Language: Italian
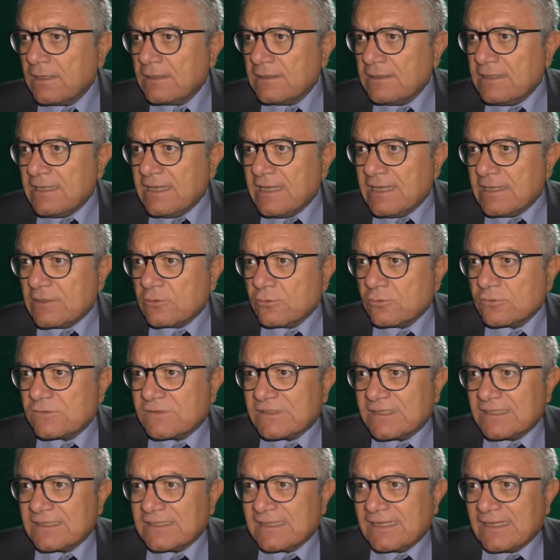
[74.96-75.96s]
di
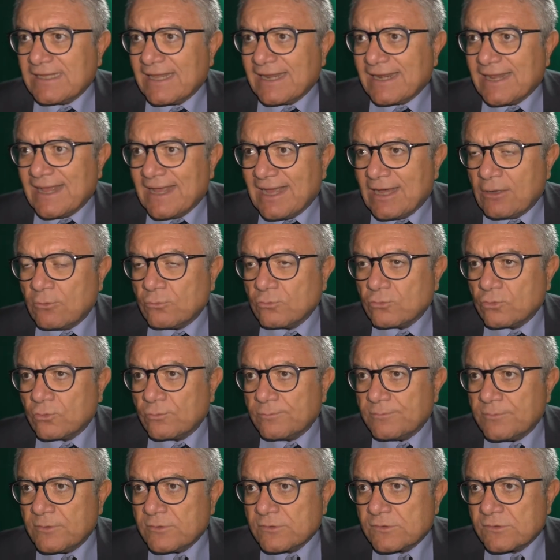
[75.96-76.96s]
Industria Italiana
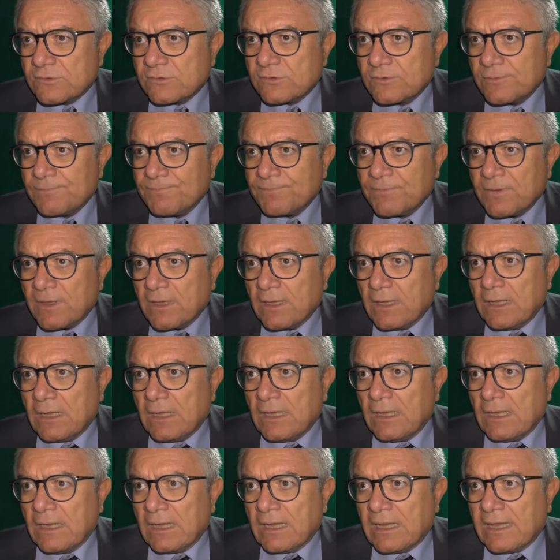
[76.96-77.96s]
Autobus,
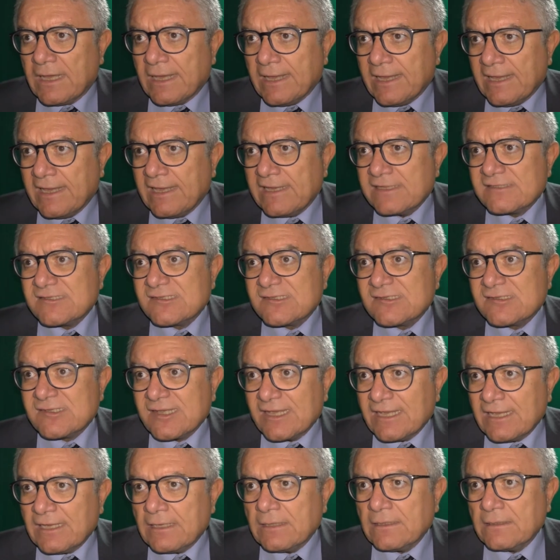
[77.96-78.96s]
che
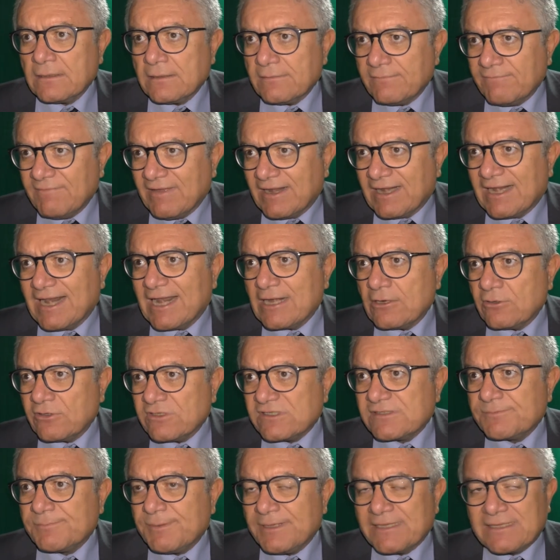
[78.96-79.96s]
se verranno
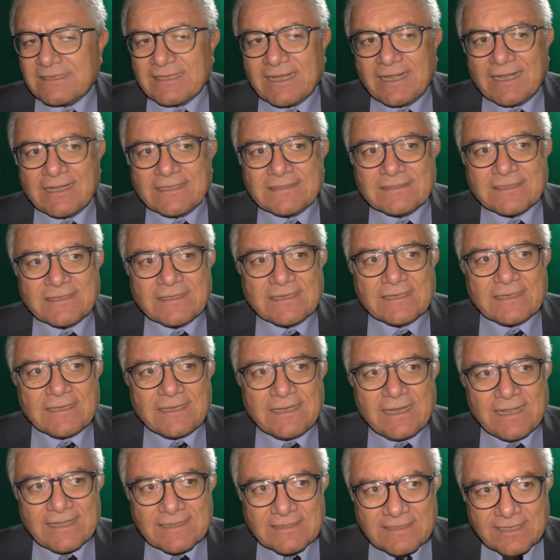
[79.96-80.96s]

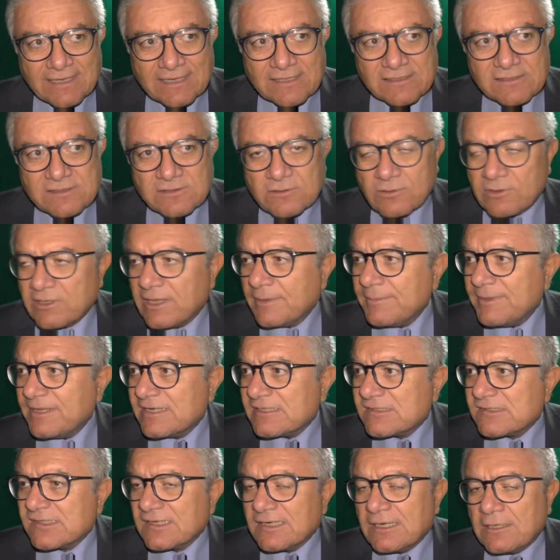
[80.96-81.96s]
rispettate le indicazioni
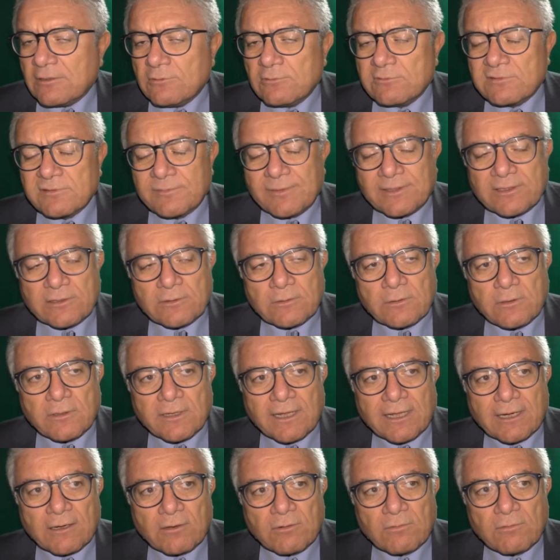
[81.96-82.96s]
emerse nell'ultima
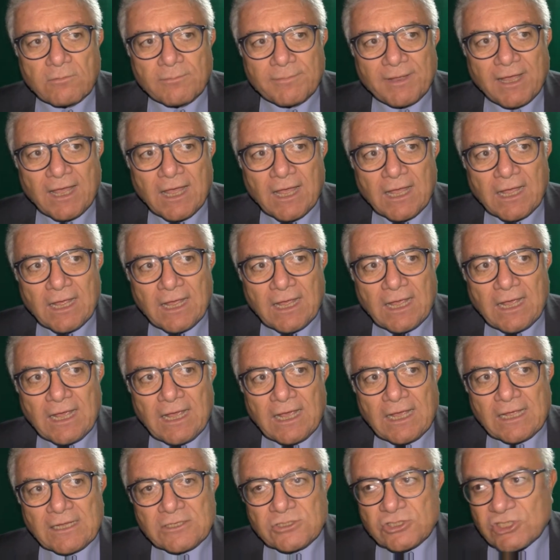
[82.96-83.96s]
riunione a Roma,
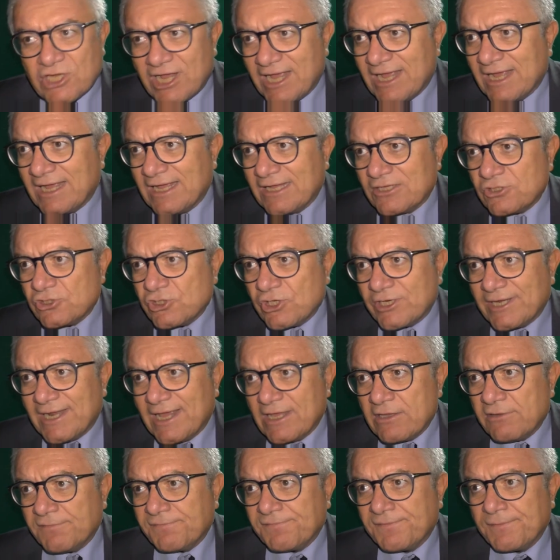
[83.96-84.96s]
già a
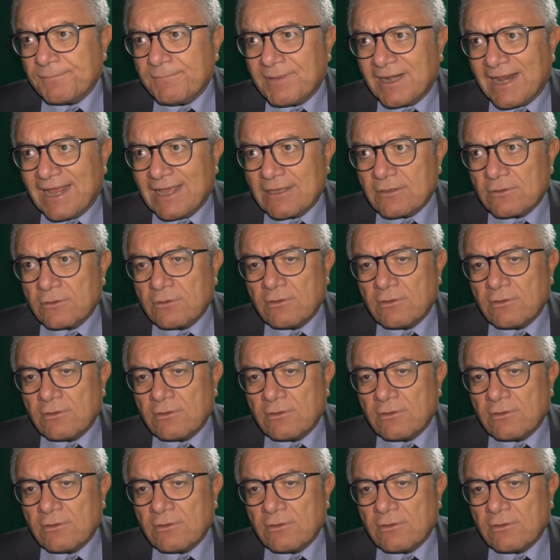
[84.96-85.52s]
gennaio-febbraio